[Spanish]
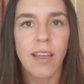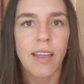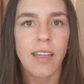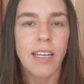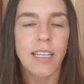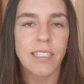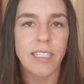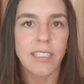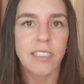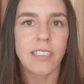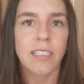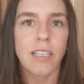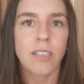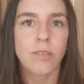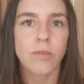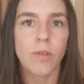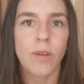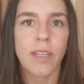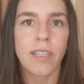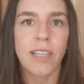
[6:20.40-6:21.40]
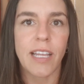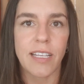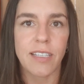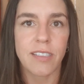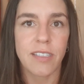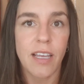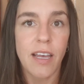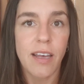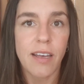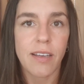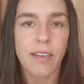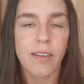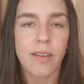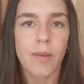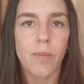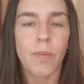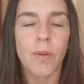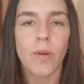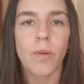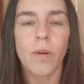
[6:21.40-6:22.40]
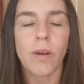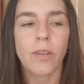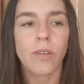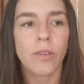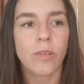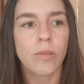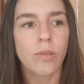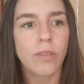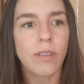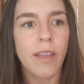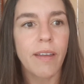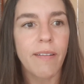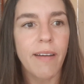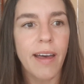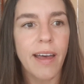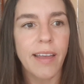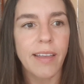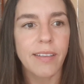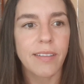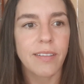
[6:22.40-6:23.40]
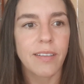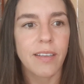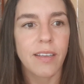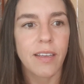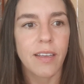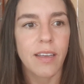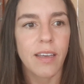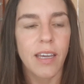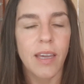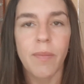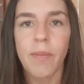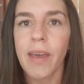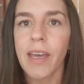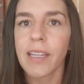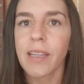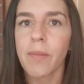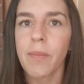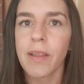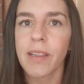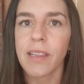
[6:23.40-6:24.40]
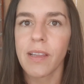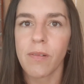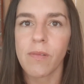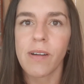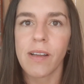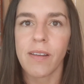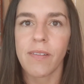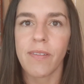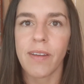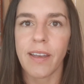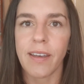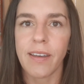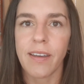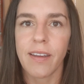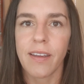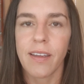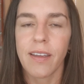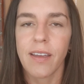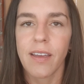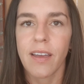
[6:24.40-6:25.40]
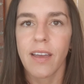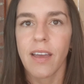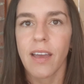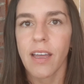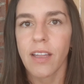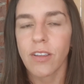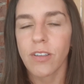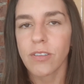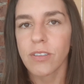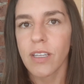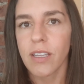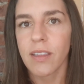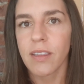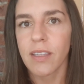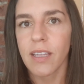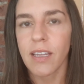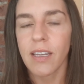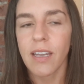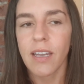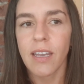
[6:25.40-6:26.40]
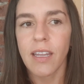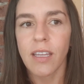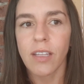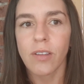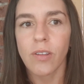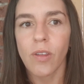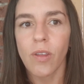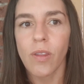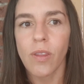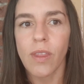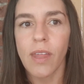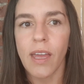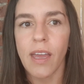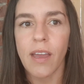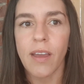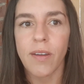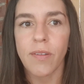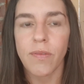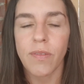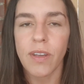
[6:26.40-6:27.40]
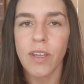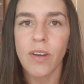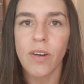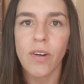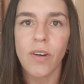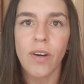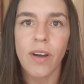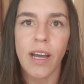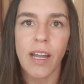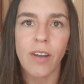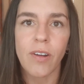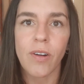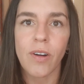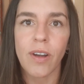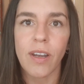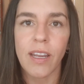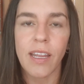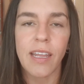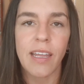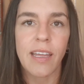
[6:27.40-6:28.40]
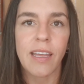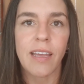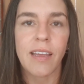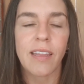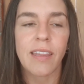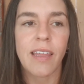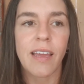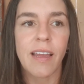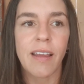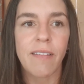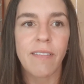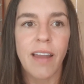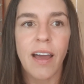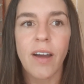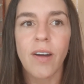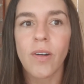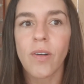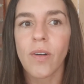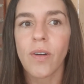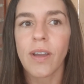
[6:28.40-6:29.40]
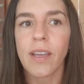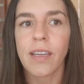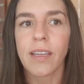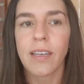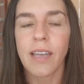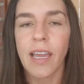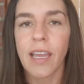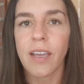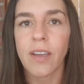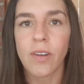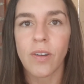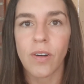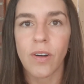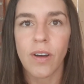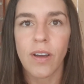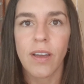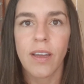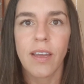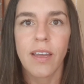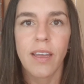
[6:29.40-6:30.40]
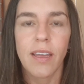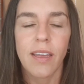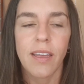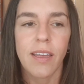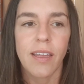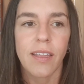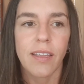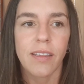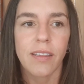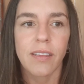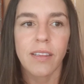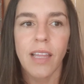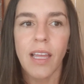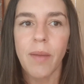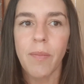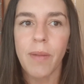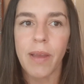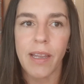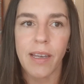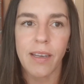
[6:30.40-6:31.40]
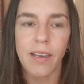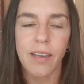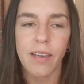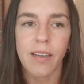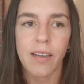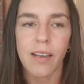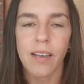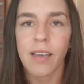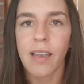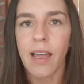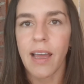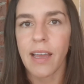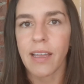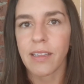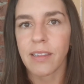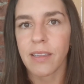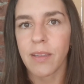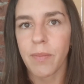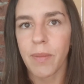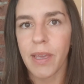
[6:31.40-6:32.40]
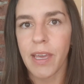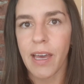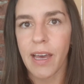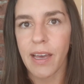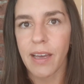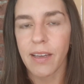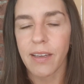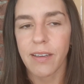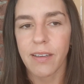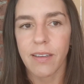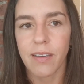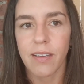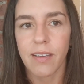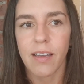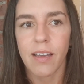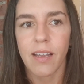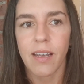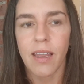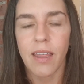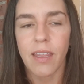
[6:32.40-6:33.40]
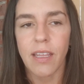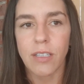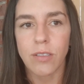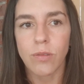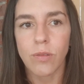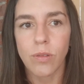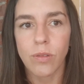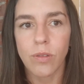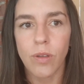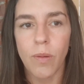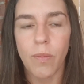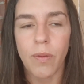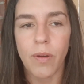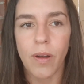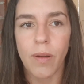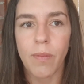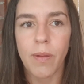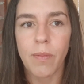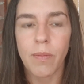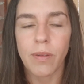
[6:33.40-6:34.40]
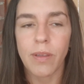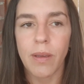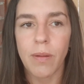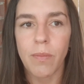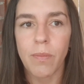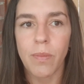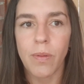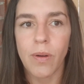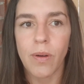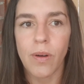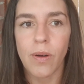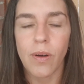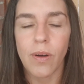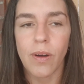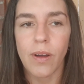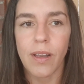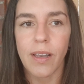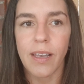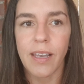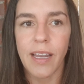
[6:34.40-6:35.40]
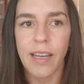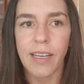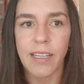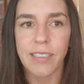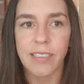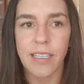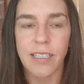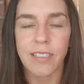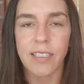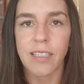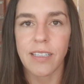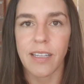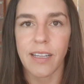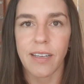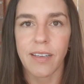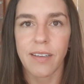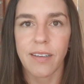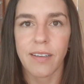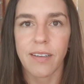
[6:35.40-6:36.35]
necesitan su distancia, pero cuando tú te vas, inmediatamente vuelven. Entonces tienen esto de frío, calor y de blanco y negro. Temen la intimidad, les da susto, pero al mismo tiempo la necesitan.